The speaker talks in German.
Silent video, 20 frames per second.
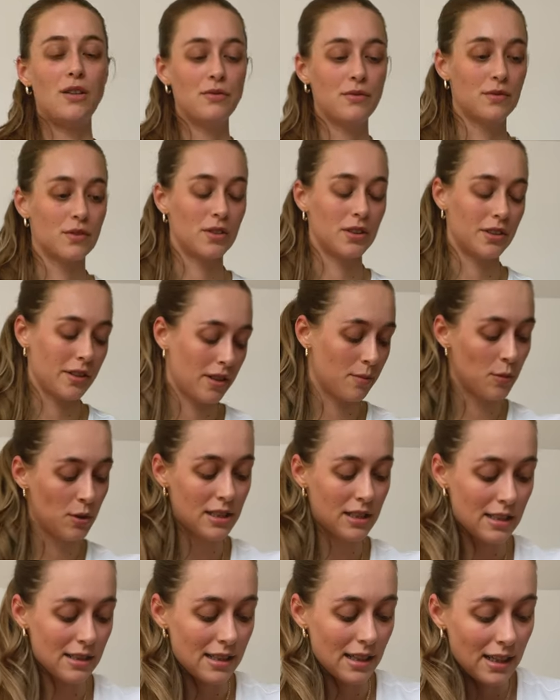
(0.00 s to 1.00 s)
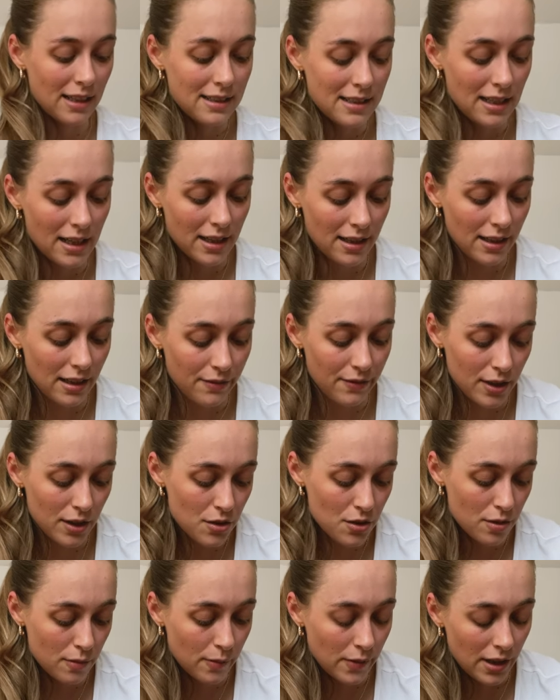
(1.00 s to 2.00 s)
gelaufen und ich muss tatsächlich sagen, ich weiß
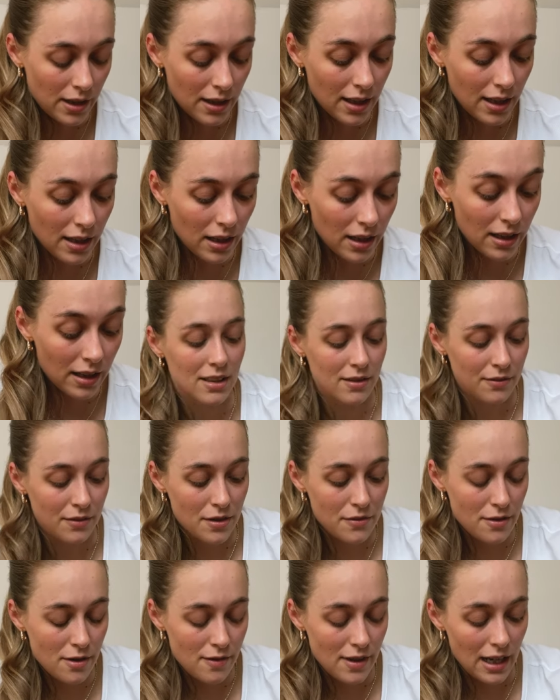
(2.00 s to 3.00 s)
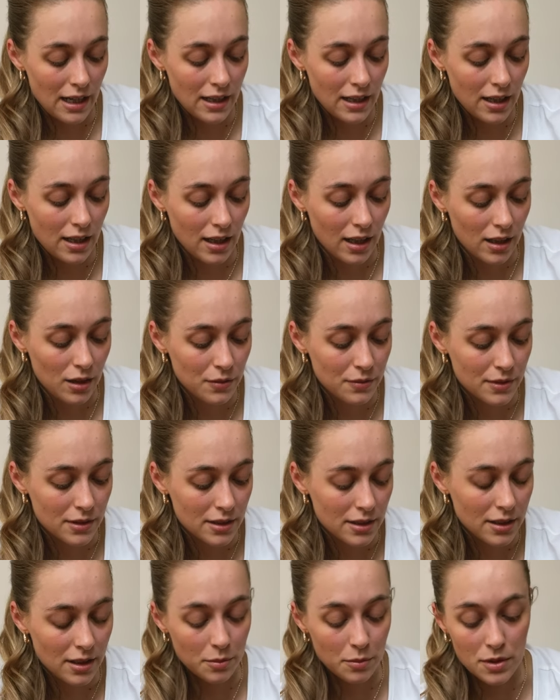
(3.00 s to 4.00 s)
schon wieder gar nicht, wie viel wir eigentlich gelaufen
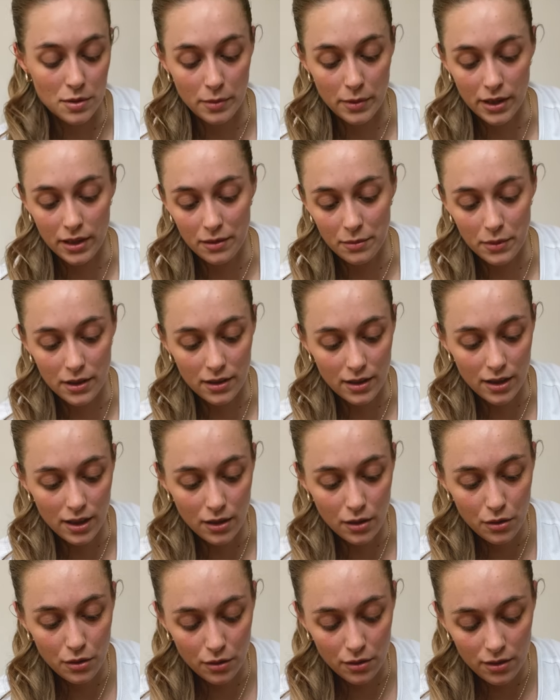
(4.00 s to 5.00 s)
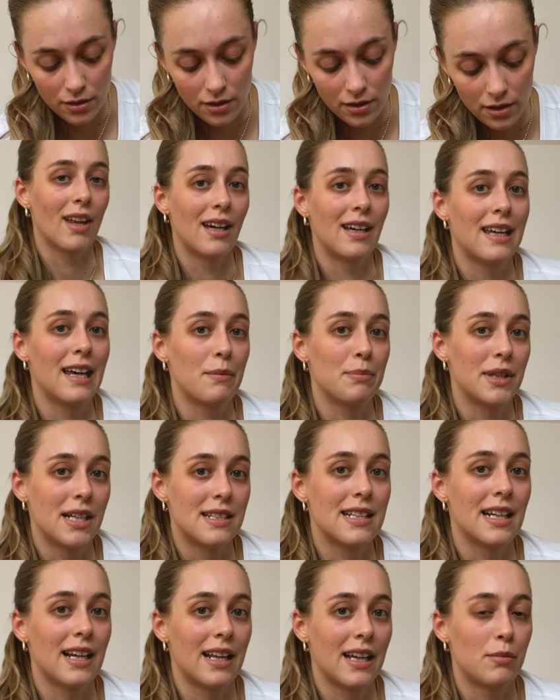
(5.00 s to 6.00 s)
sind. Ich muss mal eben hier nachgucken. Ich habe
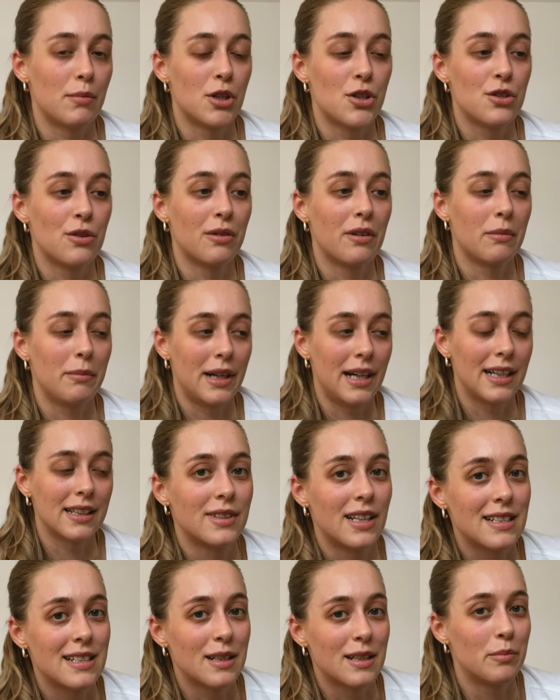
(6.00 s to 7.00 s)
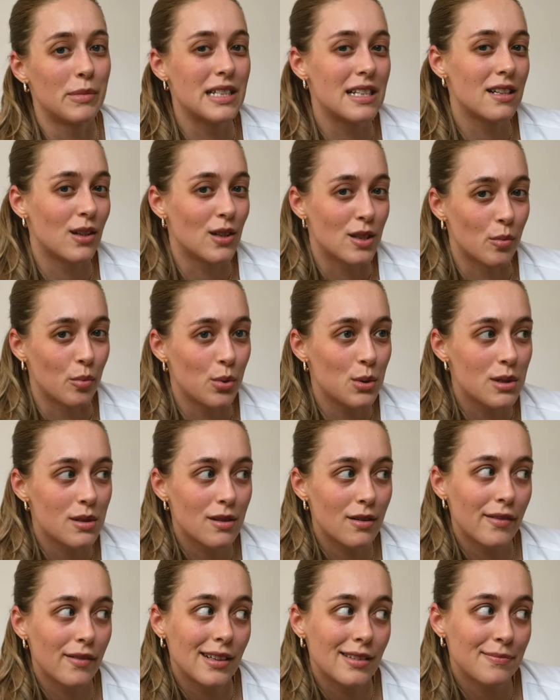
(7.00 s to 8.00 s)
tatsächlich aber schon gemerkt, dass ich ein bisschen aus der
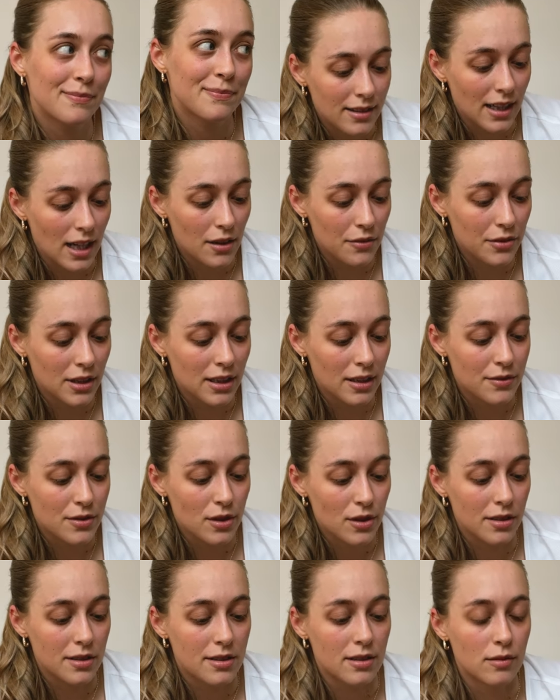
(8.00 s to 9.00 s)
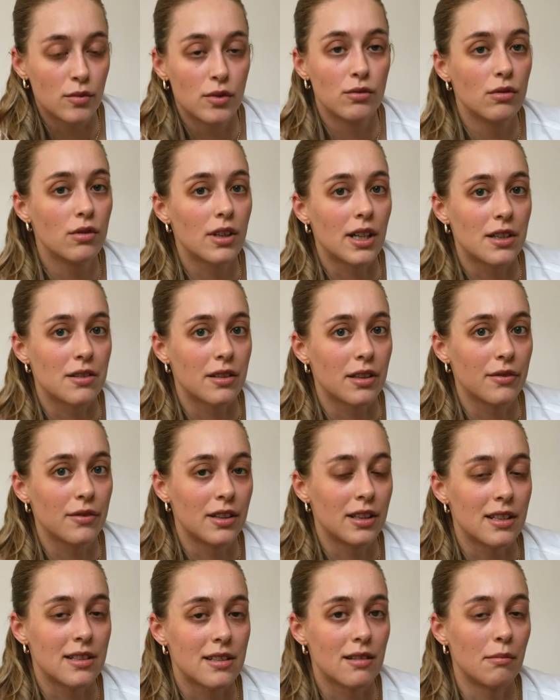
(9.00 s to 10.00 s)
Puste war. Dafür lief es trotzdem gut. Also ich
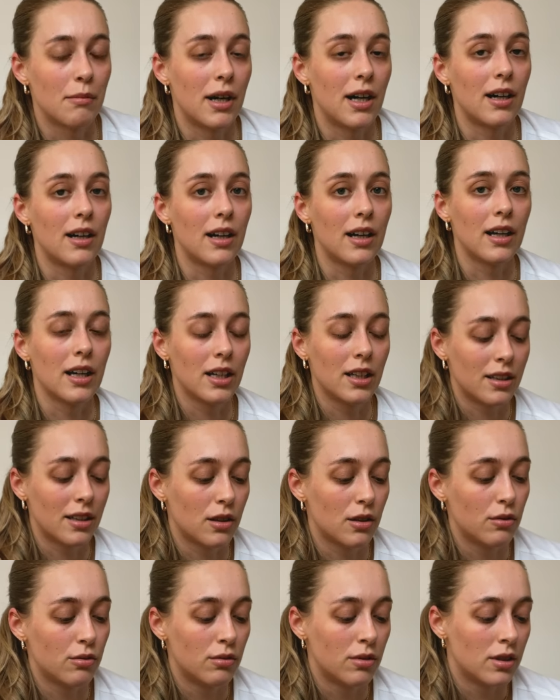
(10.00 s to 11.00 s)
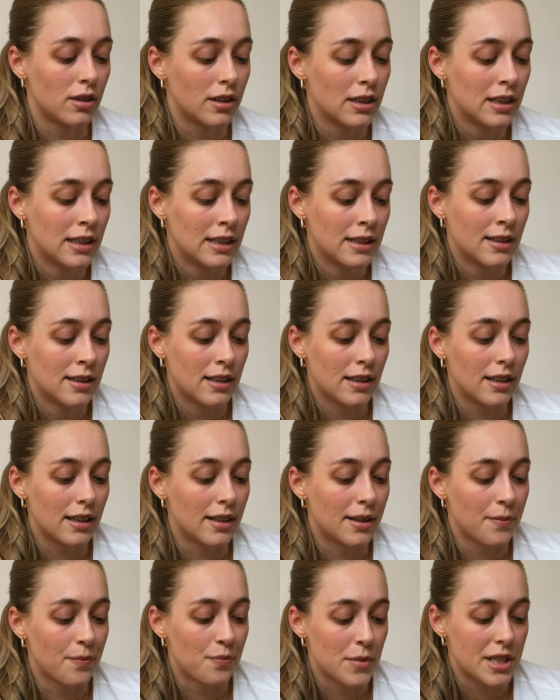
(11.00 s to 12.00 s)
finde das immer richtig cool,
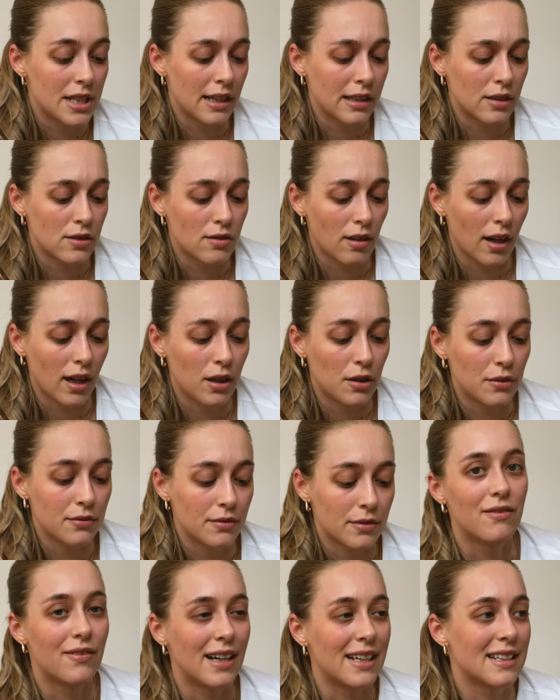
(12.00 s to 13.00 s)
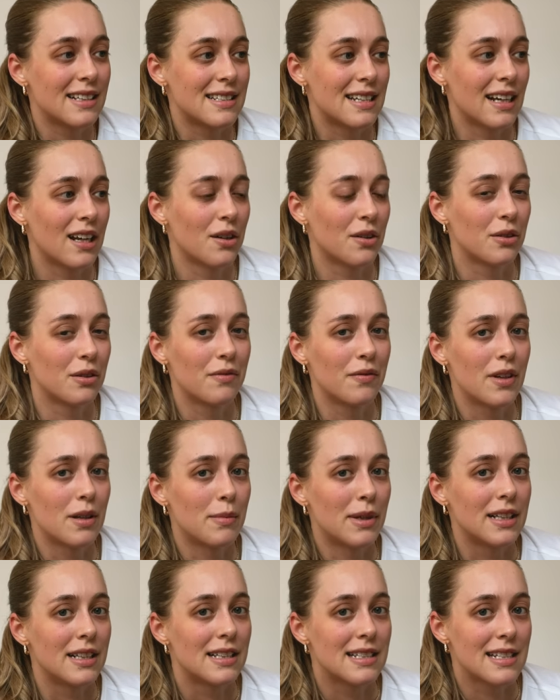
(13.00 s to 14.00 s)
ähm, mit Daniel zu laufen, weil tatsächlich auch irgendwie
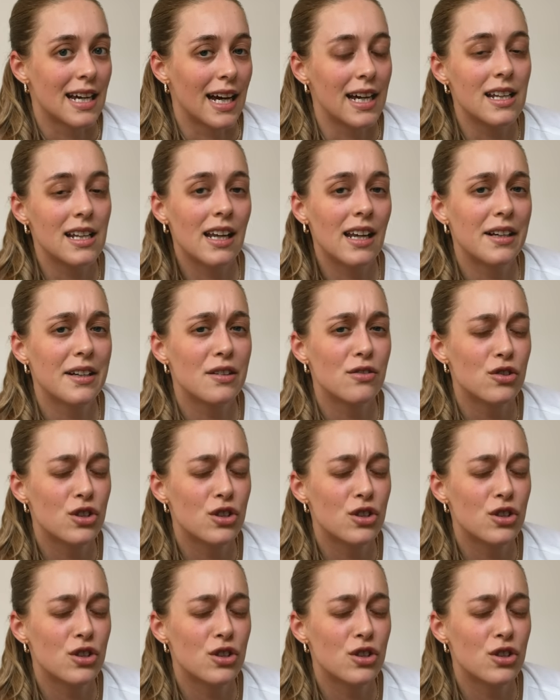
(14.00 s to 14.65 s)
immer die Zeit relativ